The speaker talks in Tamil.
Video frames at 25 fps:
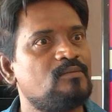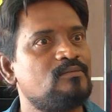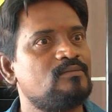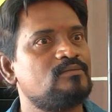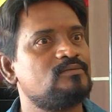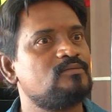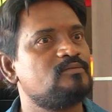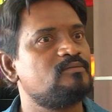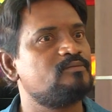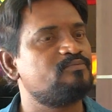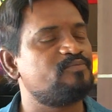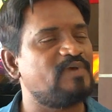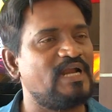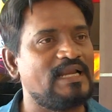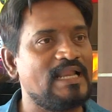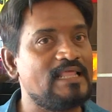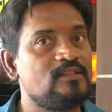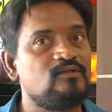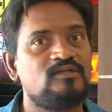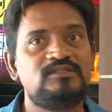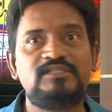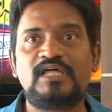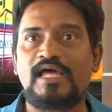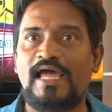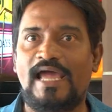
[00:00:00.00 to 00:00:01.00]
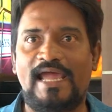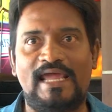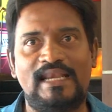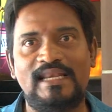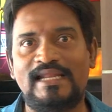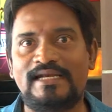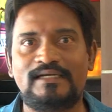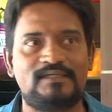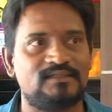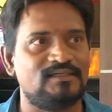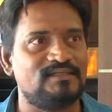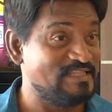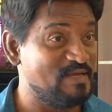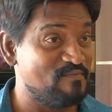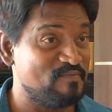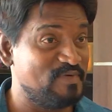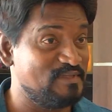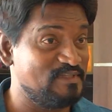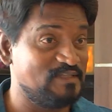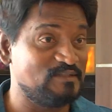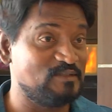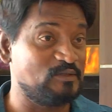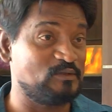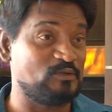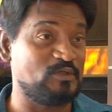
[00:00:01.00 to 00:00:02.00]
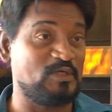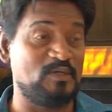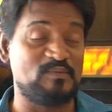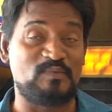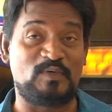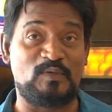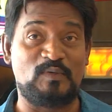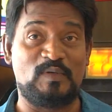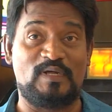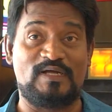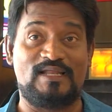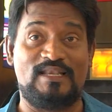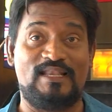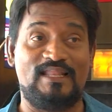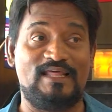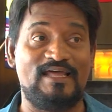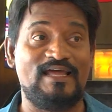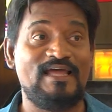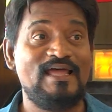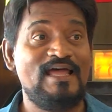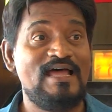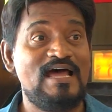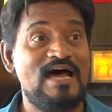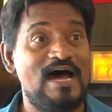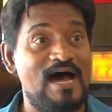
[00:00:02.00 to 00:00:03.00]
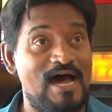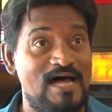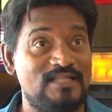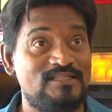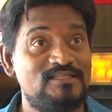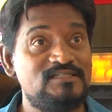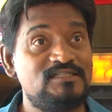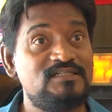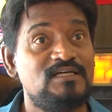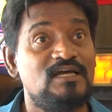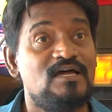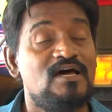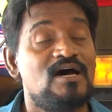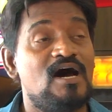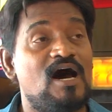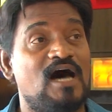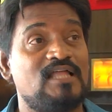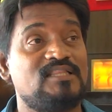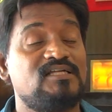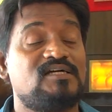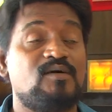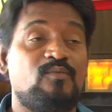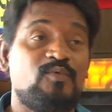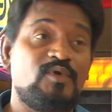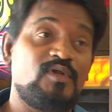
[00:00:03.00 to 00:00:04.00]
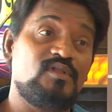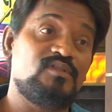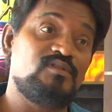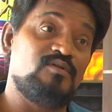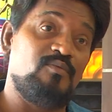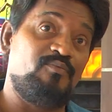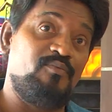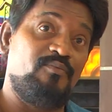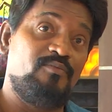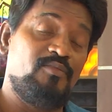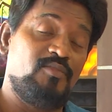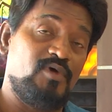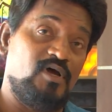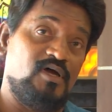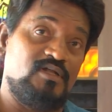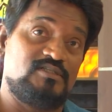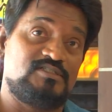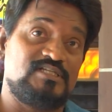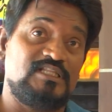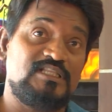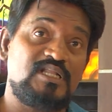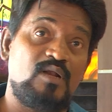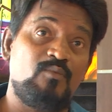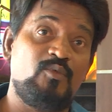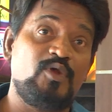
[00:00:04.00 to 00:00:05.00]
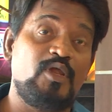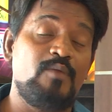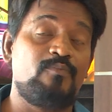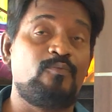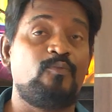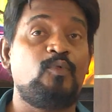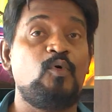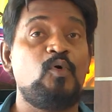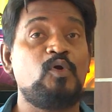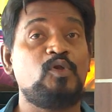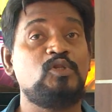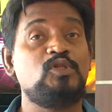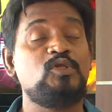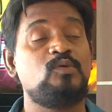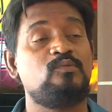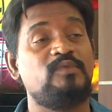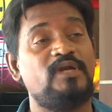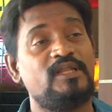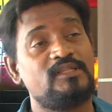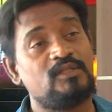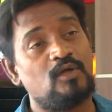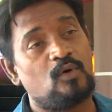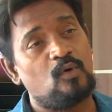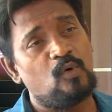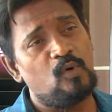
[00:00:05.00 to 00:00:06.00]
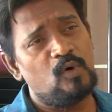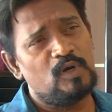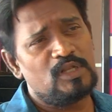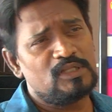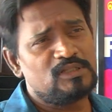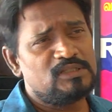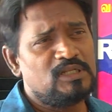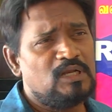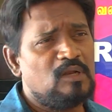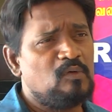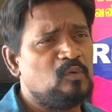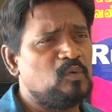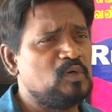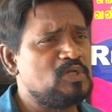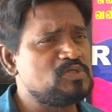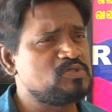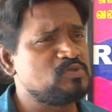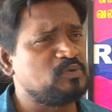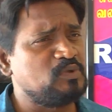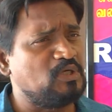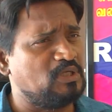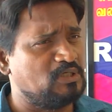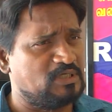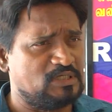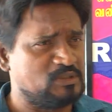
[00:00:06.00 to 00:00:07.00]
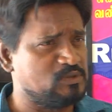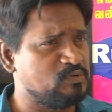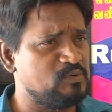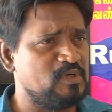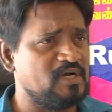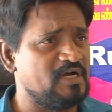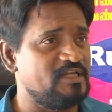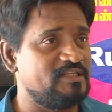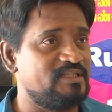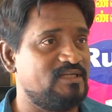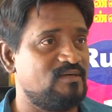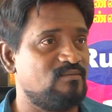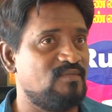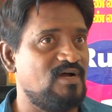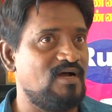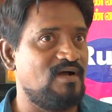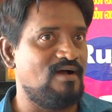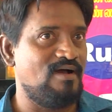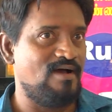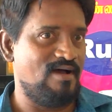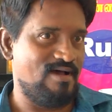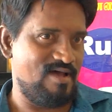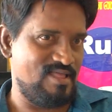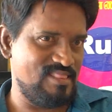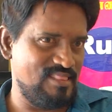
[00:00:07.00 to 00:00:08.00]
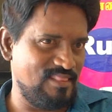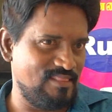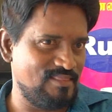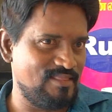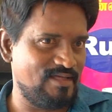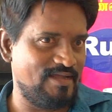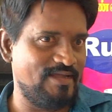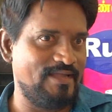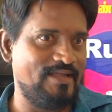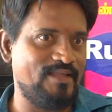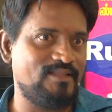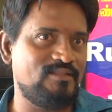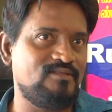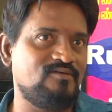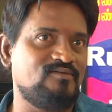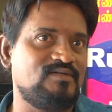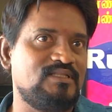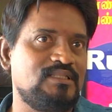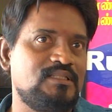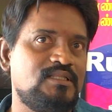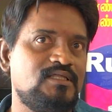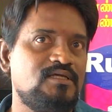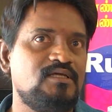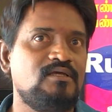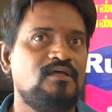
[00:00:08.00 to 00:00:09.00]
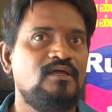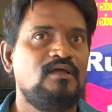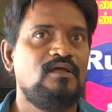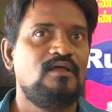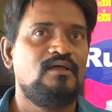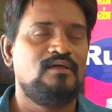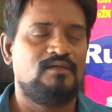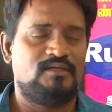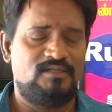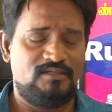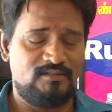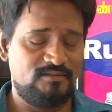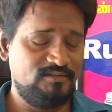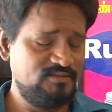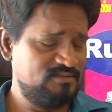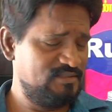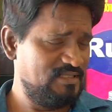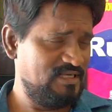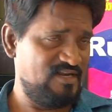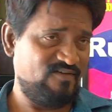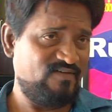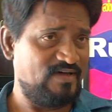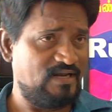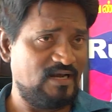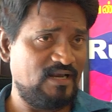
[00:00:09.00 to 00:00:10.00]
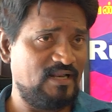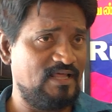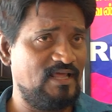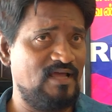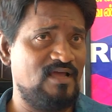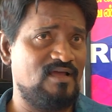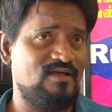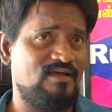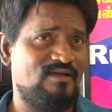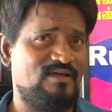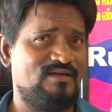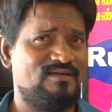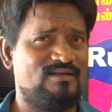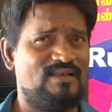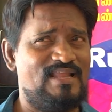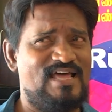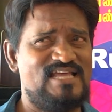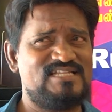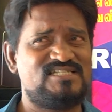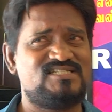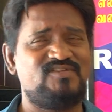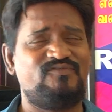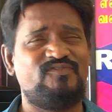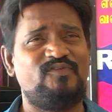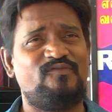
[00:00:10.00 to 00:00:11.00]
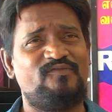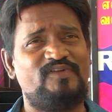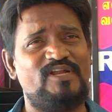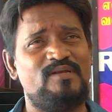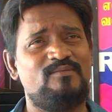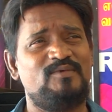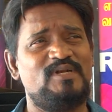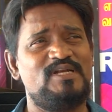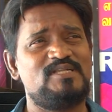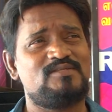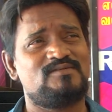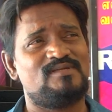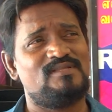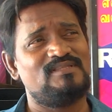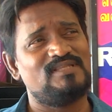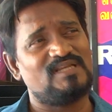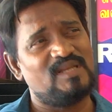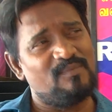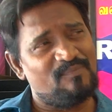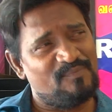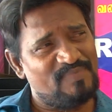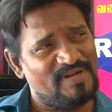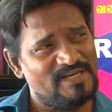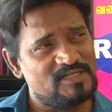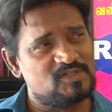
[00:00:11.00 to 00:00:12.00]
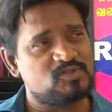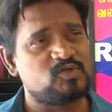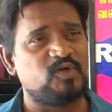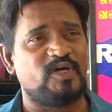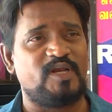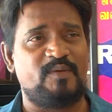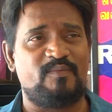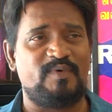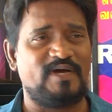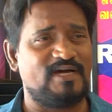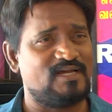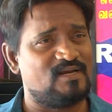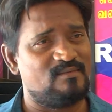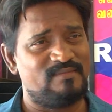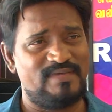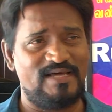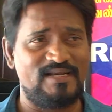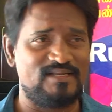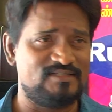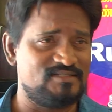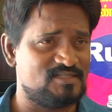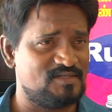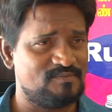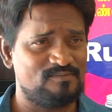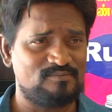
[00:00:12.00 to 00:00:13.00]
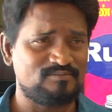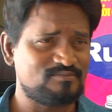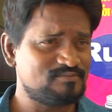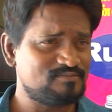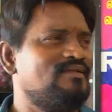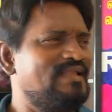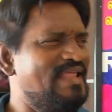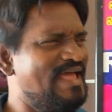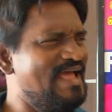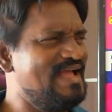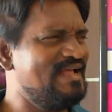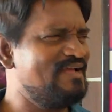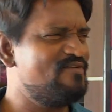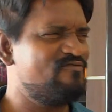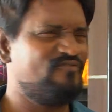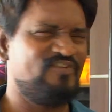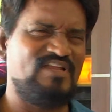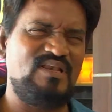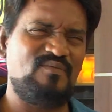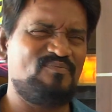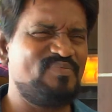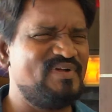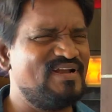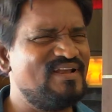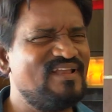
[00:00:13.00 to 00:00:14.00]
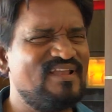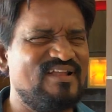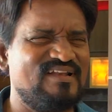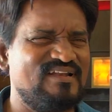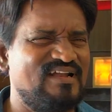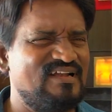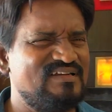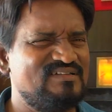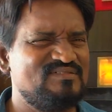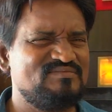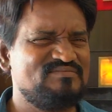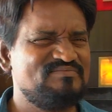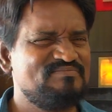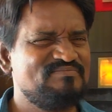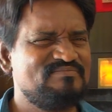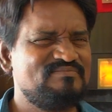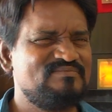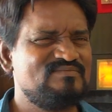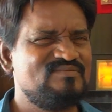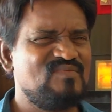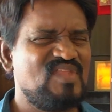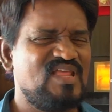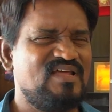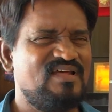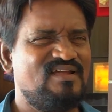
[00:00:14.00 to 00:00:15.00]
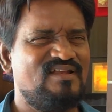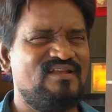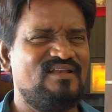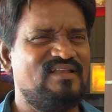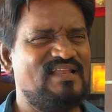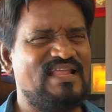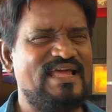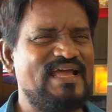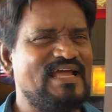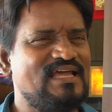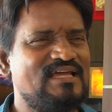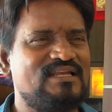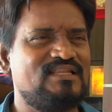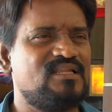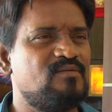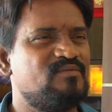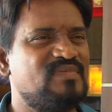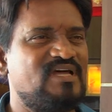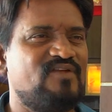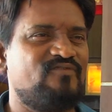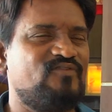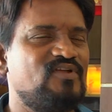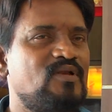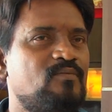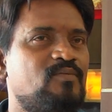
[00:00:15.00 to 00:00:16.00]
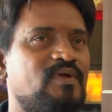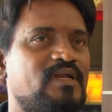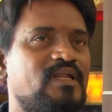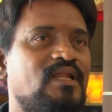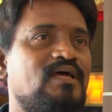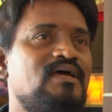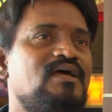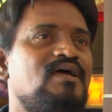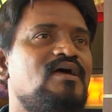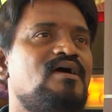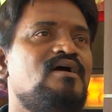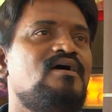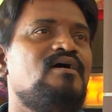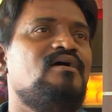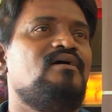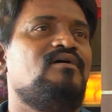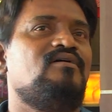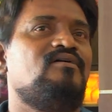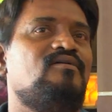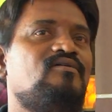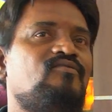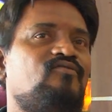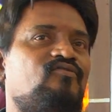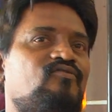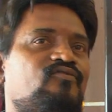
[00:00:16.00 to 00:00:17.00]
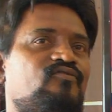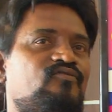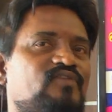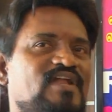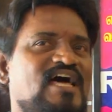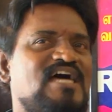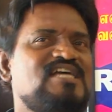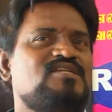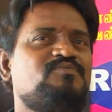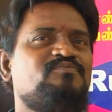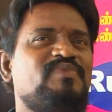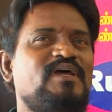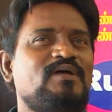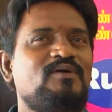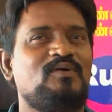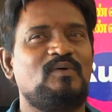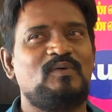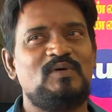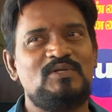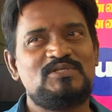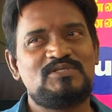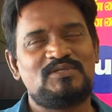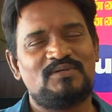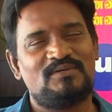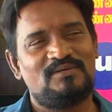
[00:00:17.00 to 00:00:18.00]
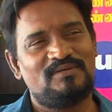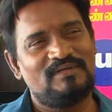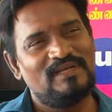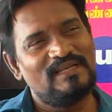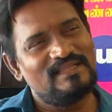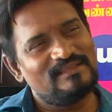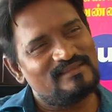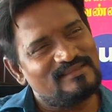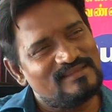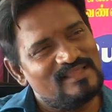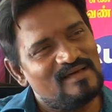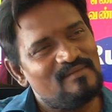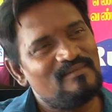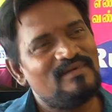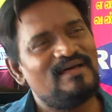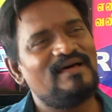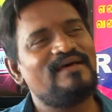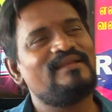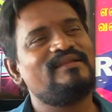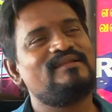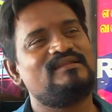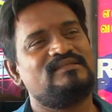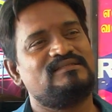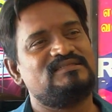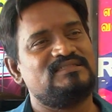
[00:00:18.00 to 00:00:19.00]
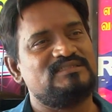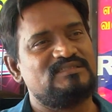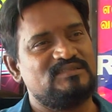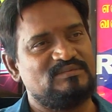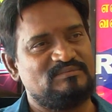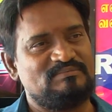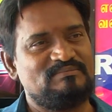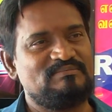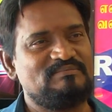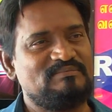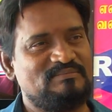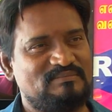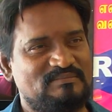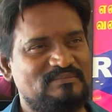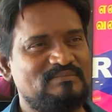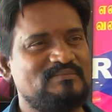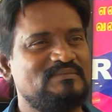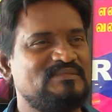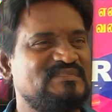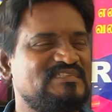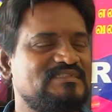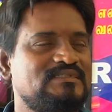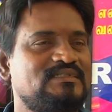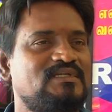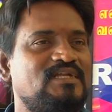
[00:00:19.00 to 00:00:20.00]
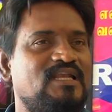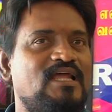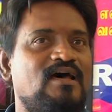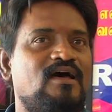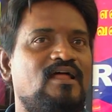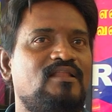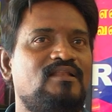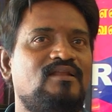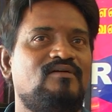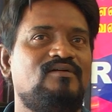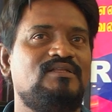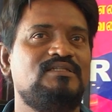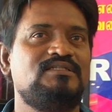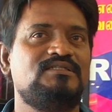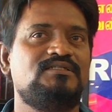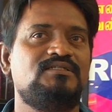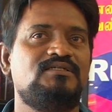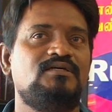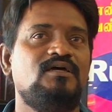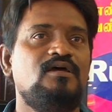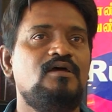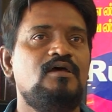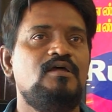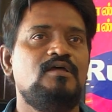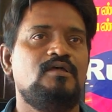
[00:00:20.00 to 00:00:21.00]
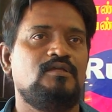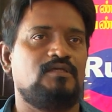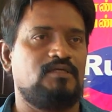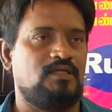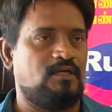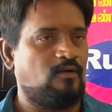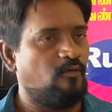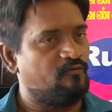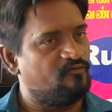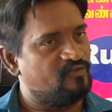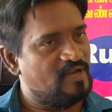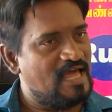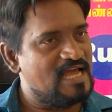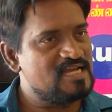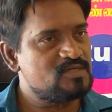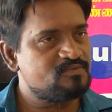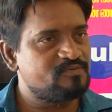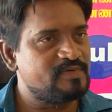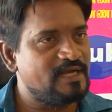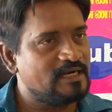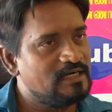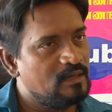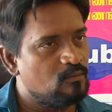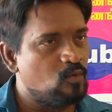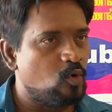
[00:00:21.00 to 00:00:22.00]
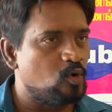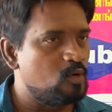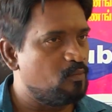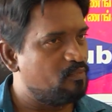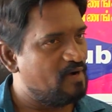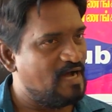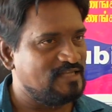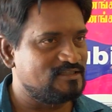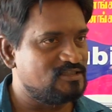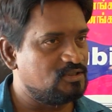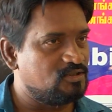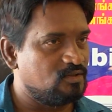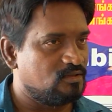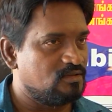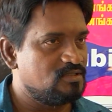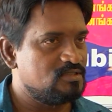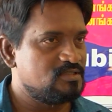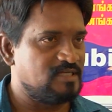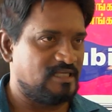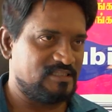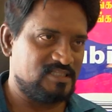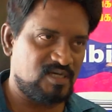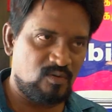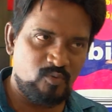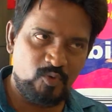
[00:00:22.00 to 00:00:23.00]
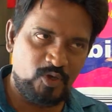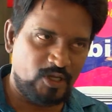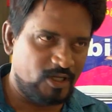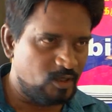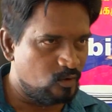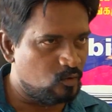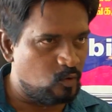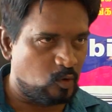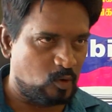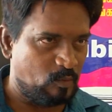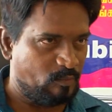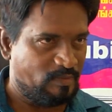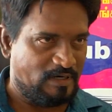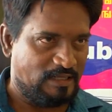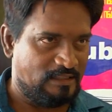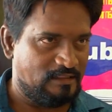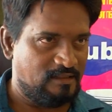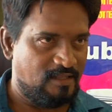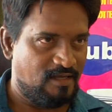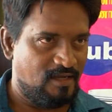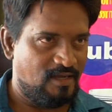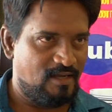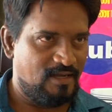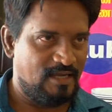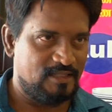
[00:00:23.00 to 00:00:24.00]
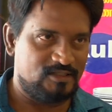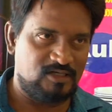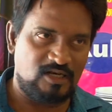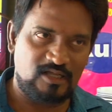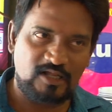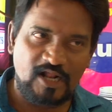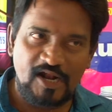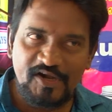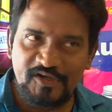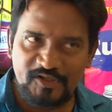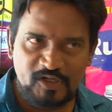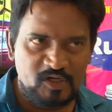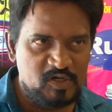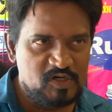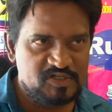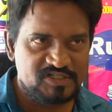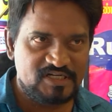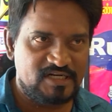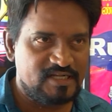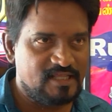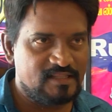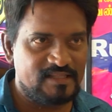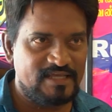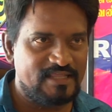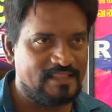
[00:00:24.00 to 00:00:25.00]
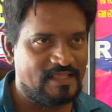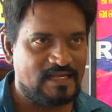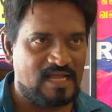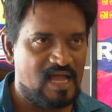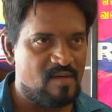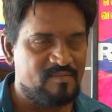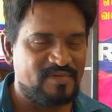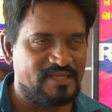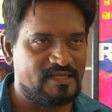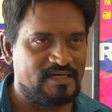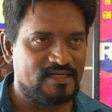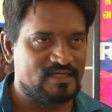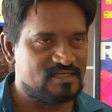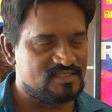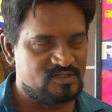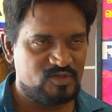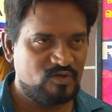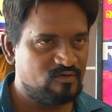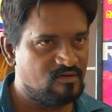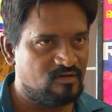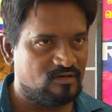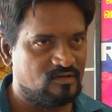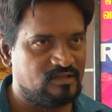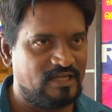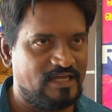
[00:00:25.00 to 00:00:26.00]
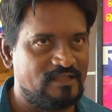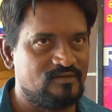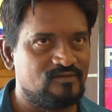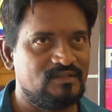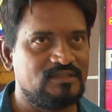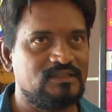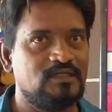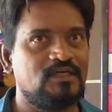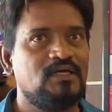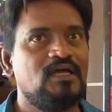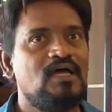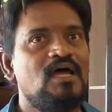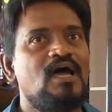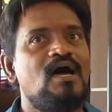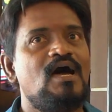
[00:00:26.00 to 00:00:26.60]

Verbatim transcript: மேம் பண்ணது வந்து ஹைலைட் தீப்பந்தத்தை தூக்கி போடுவாங்கல்ல அது அதுக்கப்புறம் அந்த சந்திரமுகி போகிறதுக்கு முன்னாடி அந்த கோலத்தெல்லாம் உழைச்சி விட்டு கத்துவாங்க தெரியுமா அந்த இது வந்து இதில் வரல லாஸ்ட் ஃபிஃப்டீன் மினிட்ஸ் வந்து ரிப்பீட் ஸ்டோரி பார்க்குற மாதிரி இருந்துச்சு லேக் ஃபீல் பண்ணல நான் லேக் இருந்த மாதிரி ஃபீல் பண்ணல ஃப்ளாஷ்பேக்கு கொஞ்சம் இழுத்த மாதிரி இருந்தது ஏன்னா அதில் வந்து நம்ம ஃப்ளாஷ்பேக் நம்ம ஒன்று பார்த்துட்டோம் சந்திரமுகிங்கிற ஒரு படம் தான் அதோட கண்டினியூஷனாக தான் இதை காமிக்கிறாங்க சீக்வல் தான் இது வந்து